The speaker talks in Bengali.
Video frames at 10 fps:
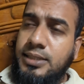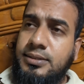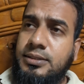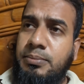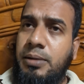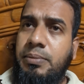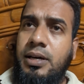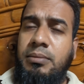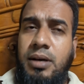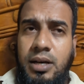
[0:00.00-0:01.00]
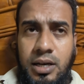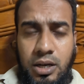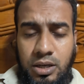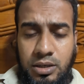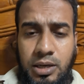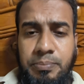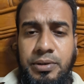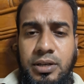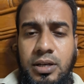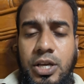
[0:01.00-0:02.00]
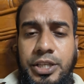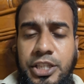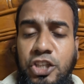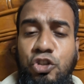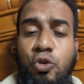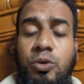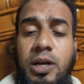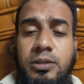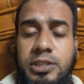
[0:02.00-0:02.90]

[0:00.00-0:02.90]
রাসেলস বাইপার বা আপনার কিং কুবরা